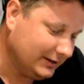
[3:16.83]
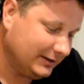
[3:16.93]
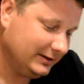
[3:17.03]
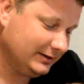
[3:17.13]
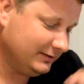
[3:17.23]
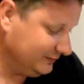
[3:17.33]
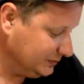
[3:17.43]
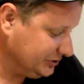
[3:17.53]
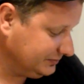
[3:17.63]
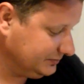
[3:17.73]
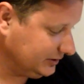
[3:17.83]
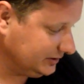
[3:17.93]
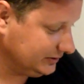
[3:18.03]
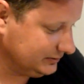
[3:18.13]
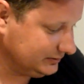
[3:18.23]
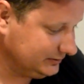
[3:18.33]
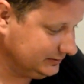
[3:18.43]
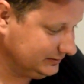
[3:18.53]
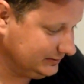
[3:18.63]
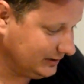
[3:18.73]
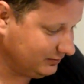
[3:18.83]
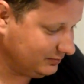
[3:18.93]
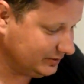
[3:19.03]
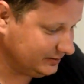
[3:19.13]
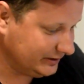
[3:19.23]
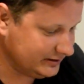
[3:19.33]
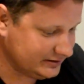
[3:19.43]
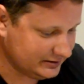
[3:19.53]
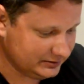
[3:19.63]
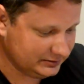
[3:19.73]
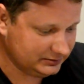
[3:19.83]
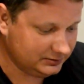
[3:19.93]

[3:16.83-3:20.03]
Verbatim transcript: А, в общем, а, как вы понимаете,